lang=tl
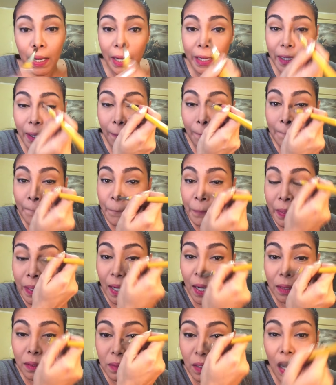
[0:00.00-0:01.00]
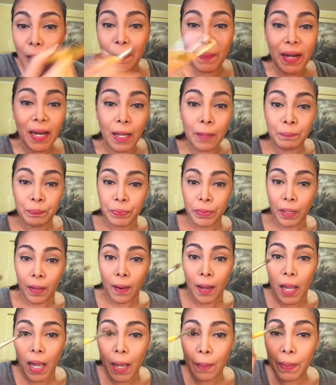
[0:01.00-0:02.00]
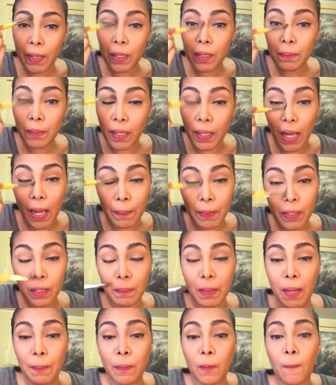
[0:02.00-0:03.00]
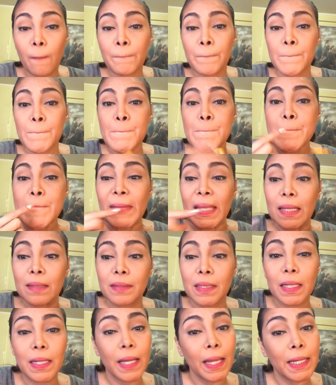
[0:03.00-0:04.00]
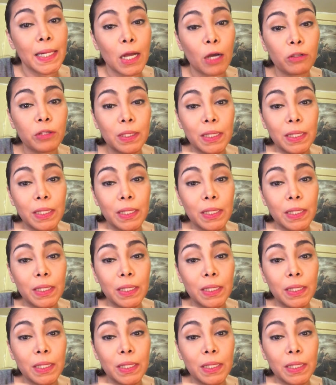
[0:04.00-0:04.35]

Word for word: Ayan. At nga pala, habang nag-makeup habang nag ako, naglagay na ako